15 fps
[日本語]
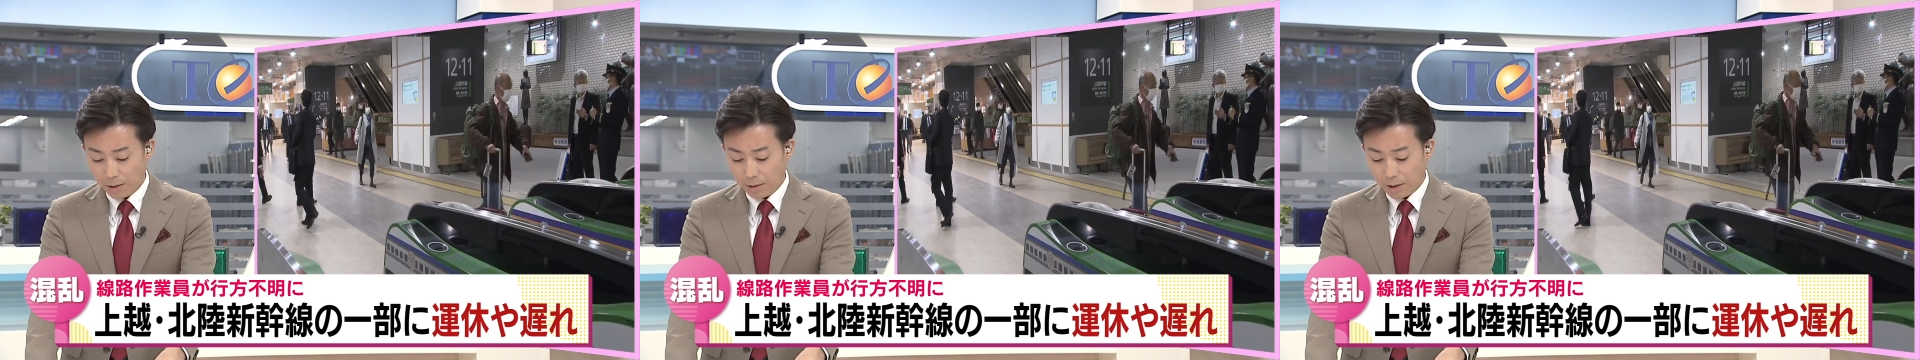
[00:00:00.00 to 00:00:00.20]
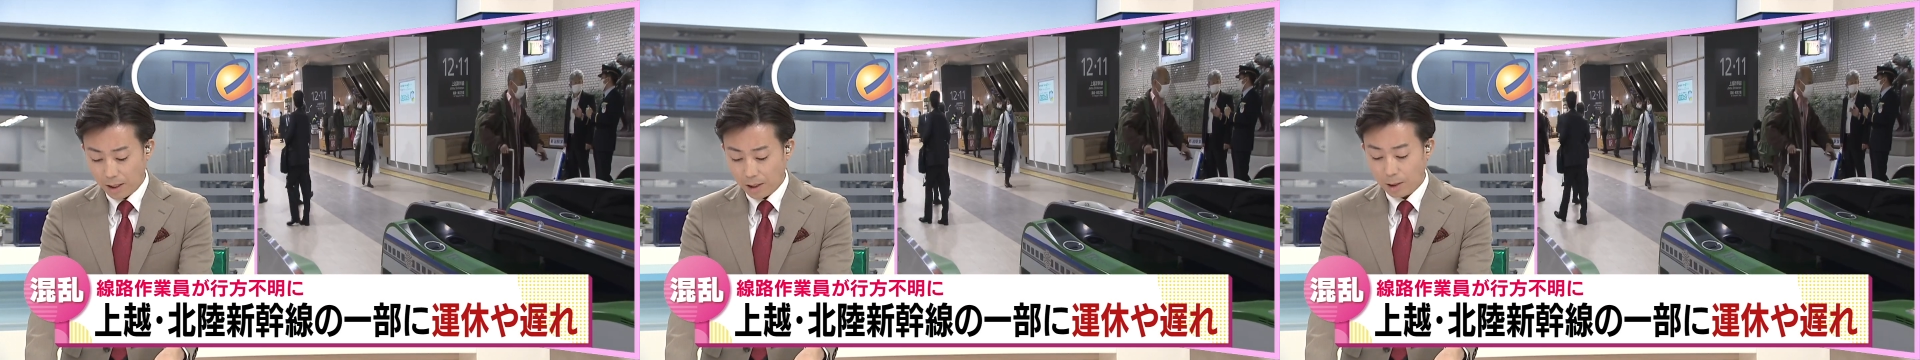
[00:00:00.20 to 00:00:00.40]

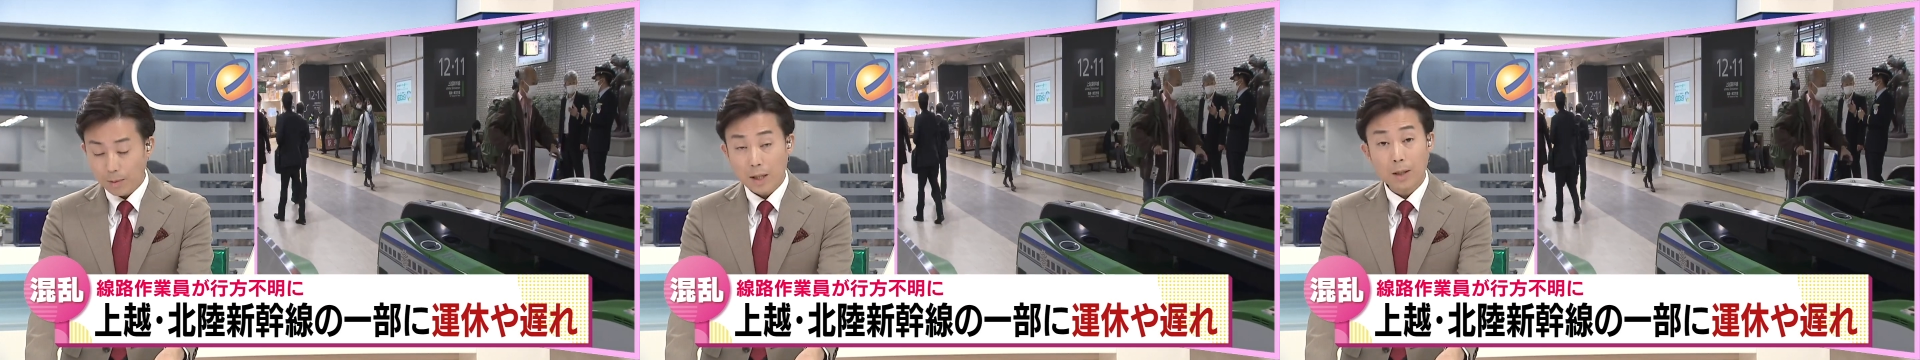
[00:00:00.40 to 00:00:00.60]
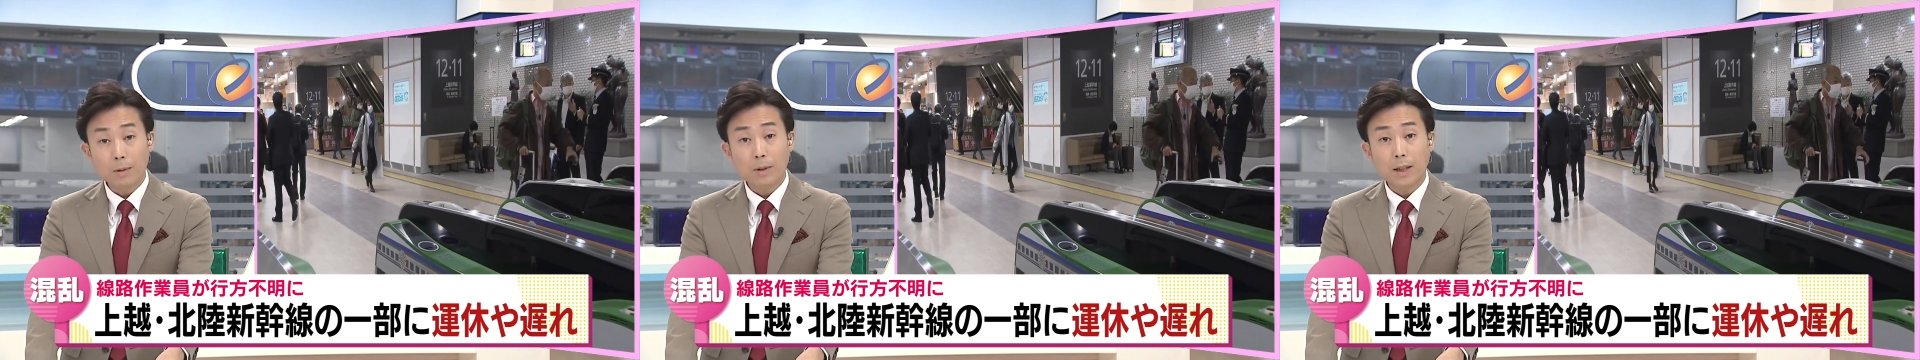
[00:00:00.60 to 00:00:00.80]
行方
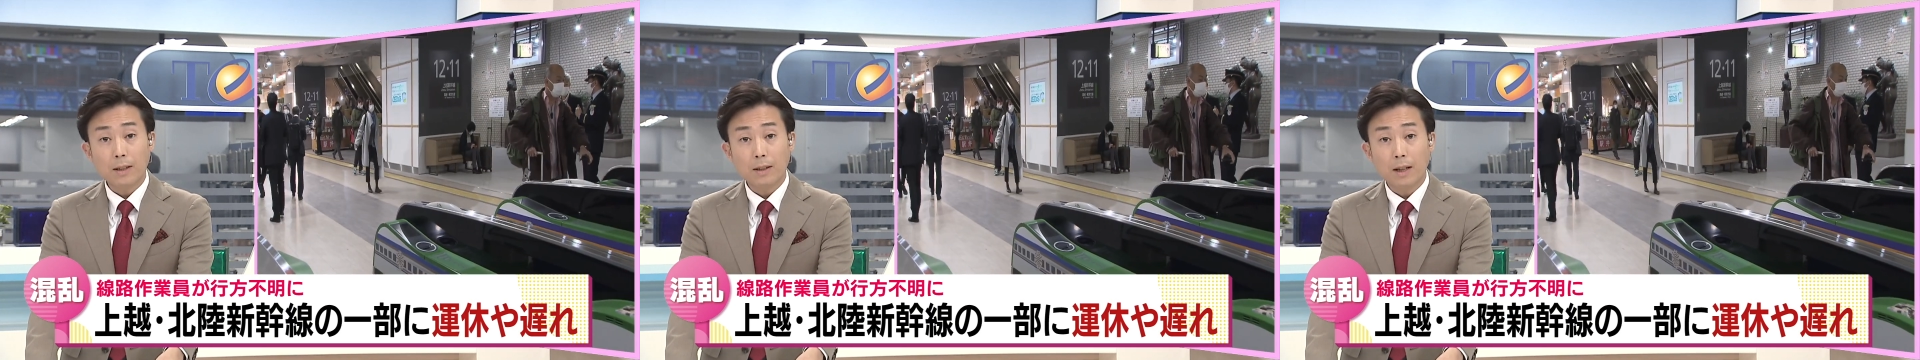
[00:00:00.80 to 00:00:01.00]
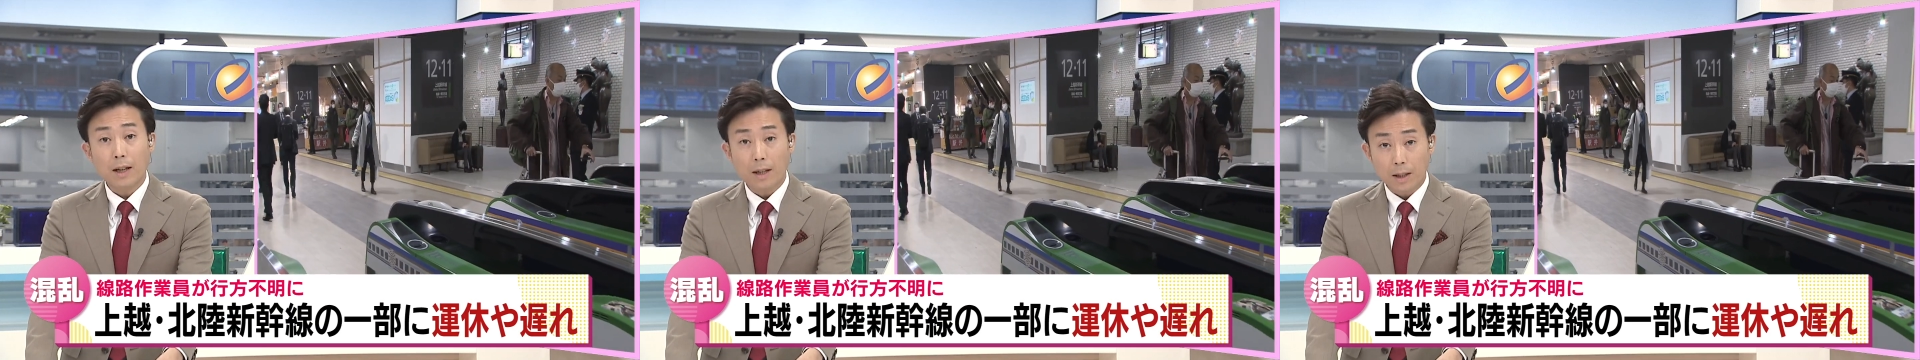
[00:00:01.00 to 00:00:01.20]
不明と
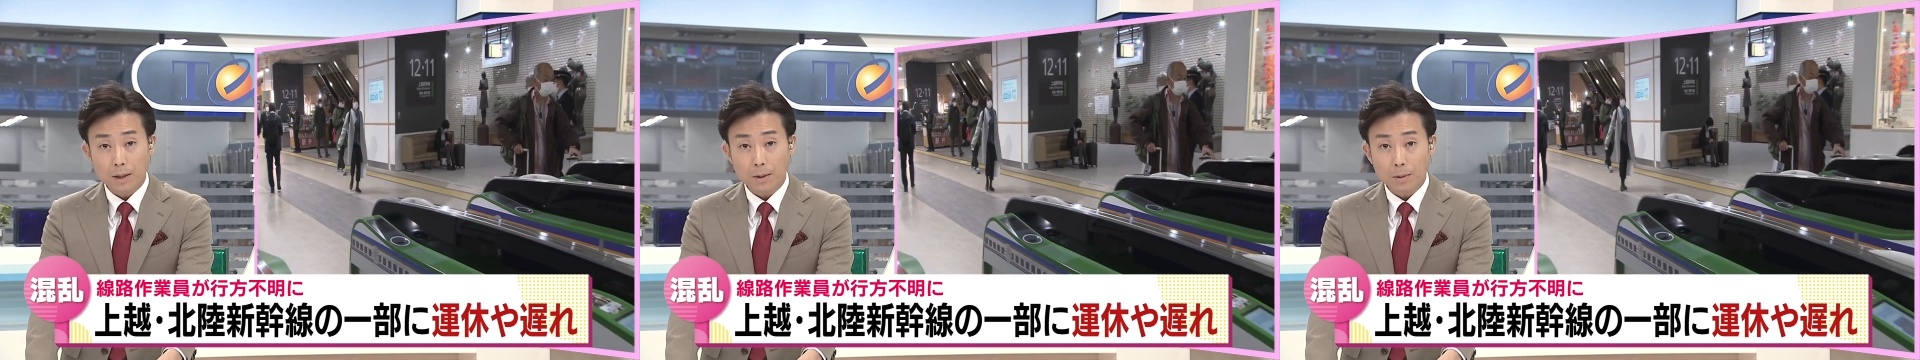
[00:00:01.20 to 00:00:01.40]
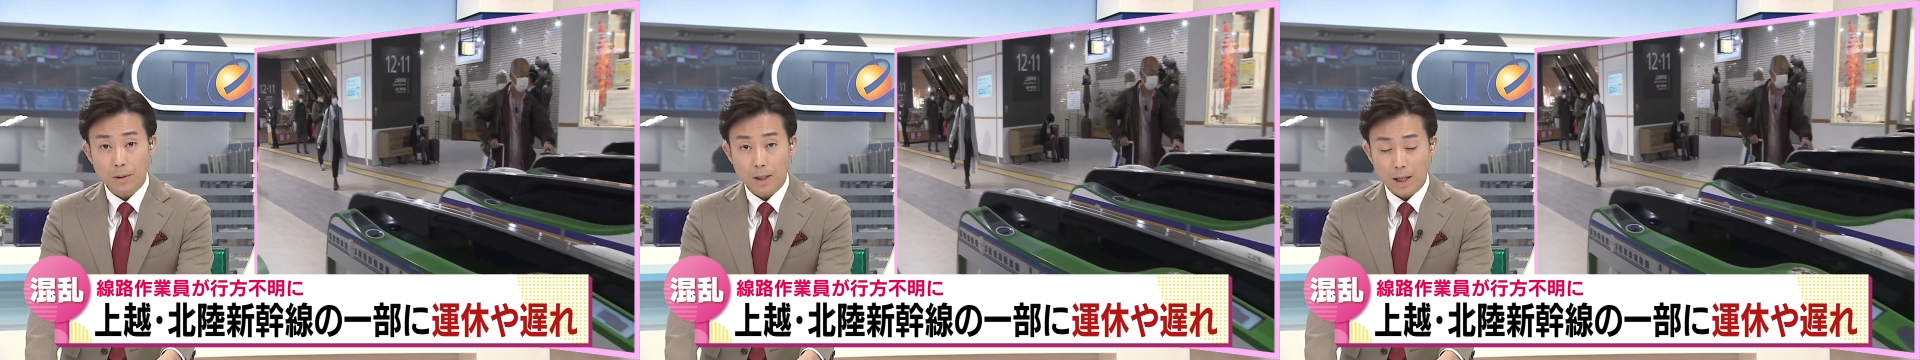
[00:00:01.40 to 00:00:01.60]
なった
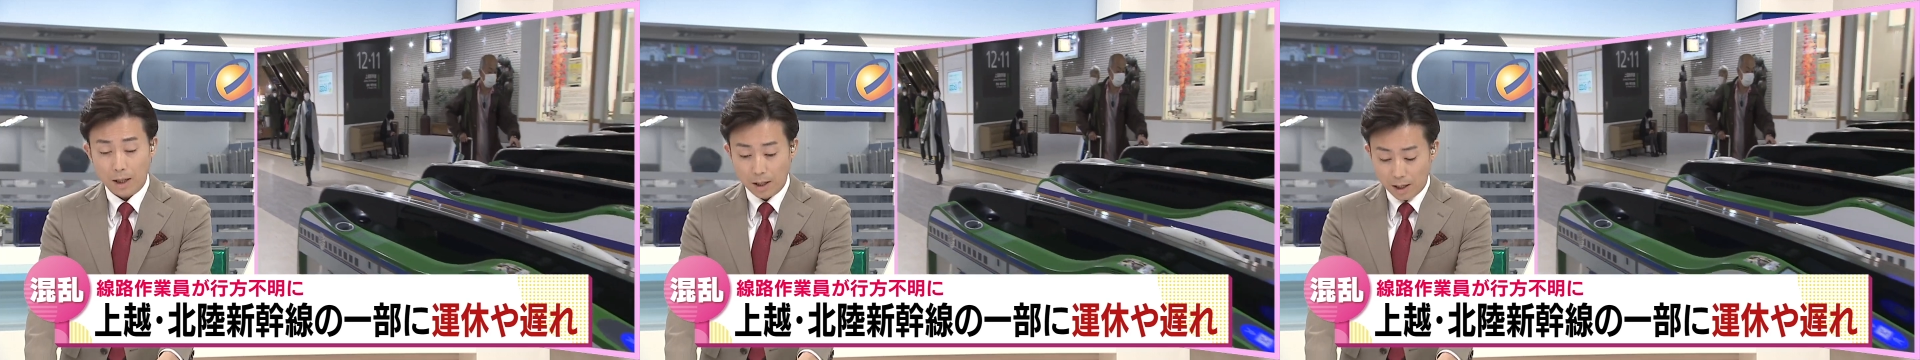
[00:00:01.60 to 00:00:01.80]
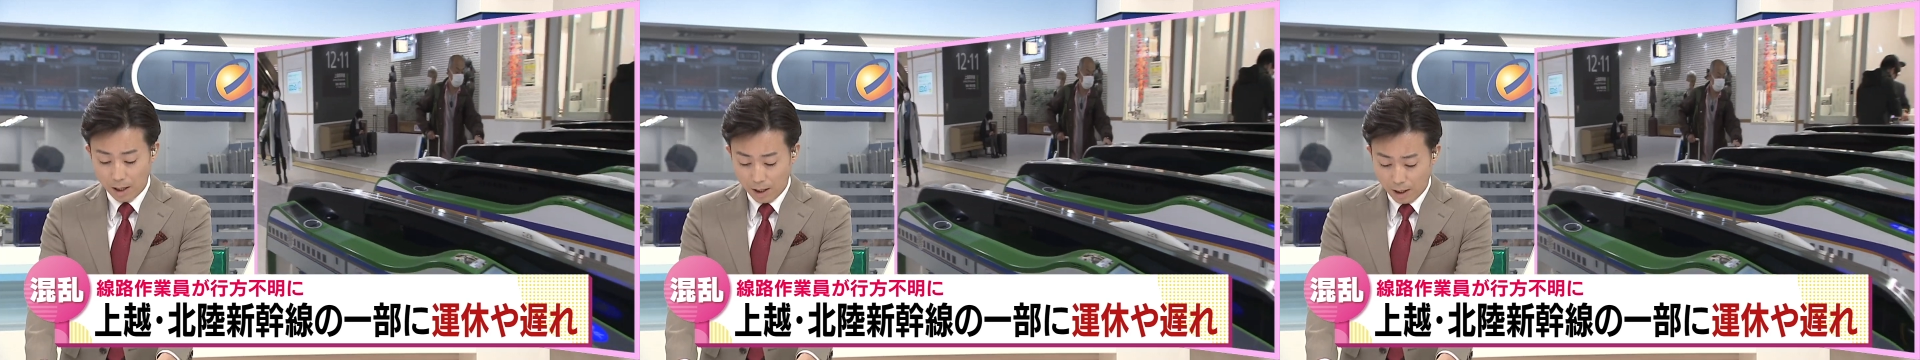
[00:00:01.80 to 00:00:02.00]
影響で、